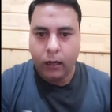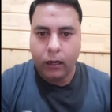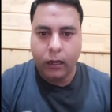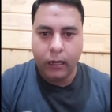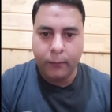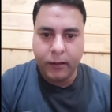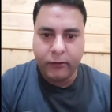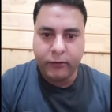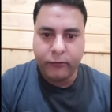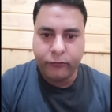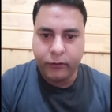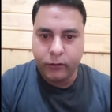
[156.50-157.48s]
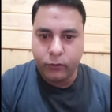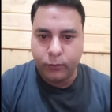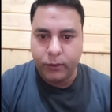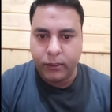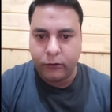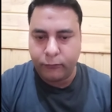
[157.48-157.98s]
एमरजेंसी
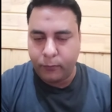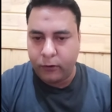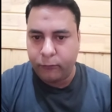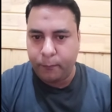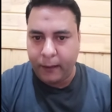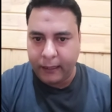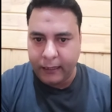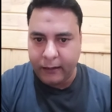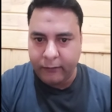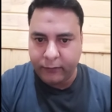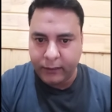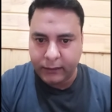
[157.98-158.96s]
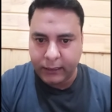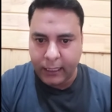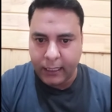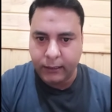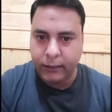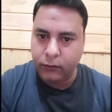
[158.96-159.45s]
कोविड रिस्पांस पैकेज के
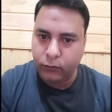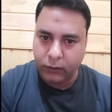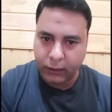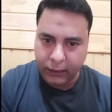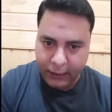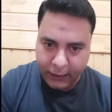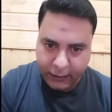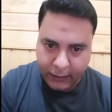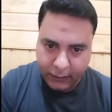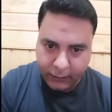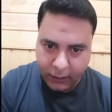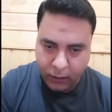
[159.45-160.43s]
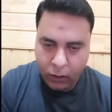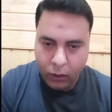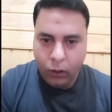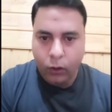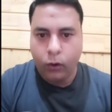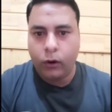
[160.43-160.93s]
तहत इनको लगाया गया था
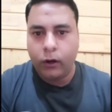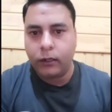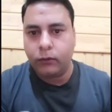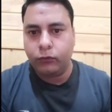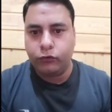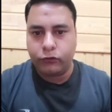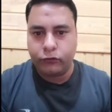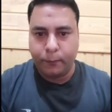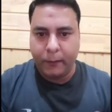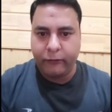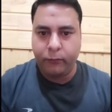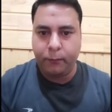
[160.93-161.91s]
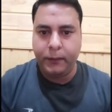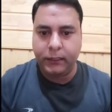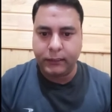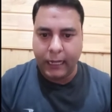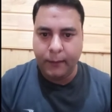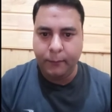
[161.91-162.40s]
और जो स्पेसिफिक
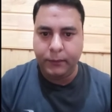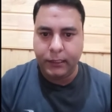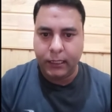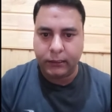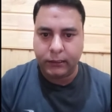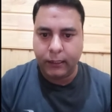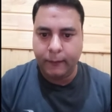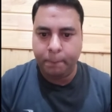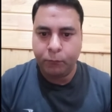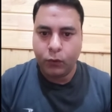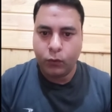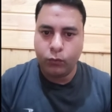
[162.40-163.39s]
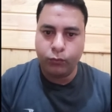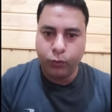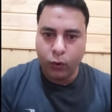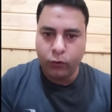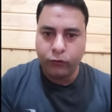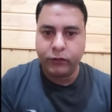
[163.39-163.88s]
टाइम दिया था
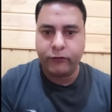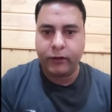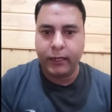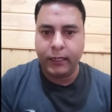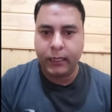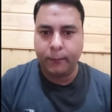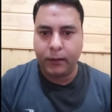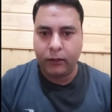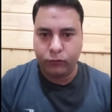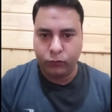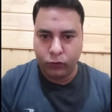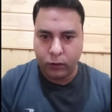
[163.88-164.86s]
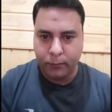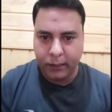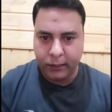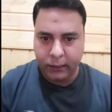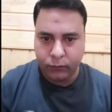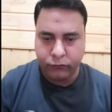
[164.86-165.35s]
वो गुजर जाने के बाद जो
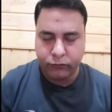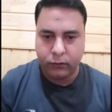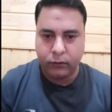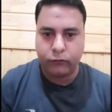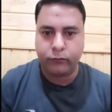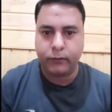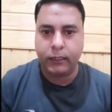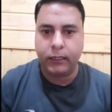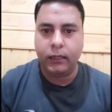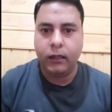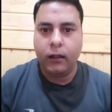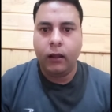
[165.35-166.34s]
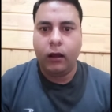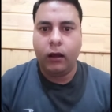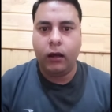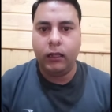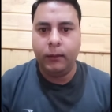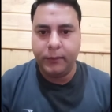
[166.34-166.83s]
गवर्नमेंट ने कुछ उसकी
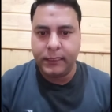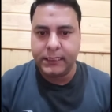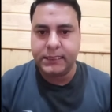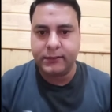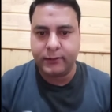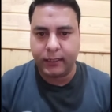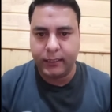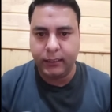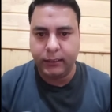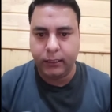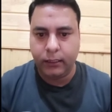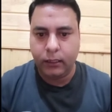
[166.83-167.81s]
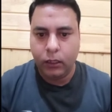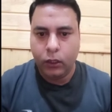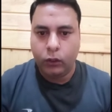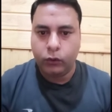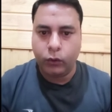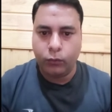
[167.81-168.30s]
लिमिटेशंस रखी थी
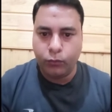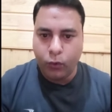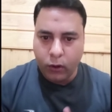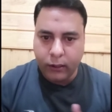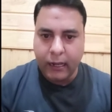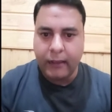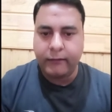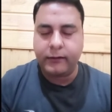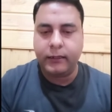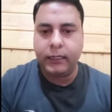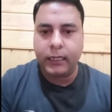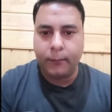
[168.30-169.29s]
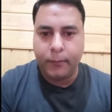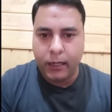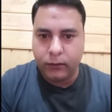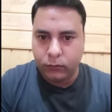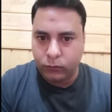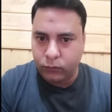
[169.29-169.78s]
तो वो क्रॉस करने के
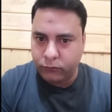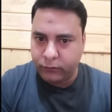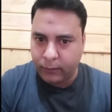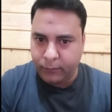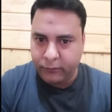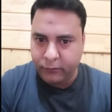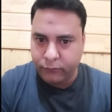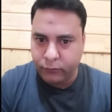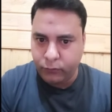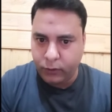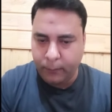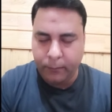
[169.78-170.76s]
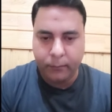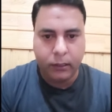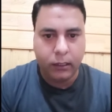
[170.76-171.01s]
बाद उनको सर्विसेज से जो है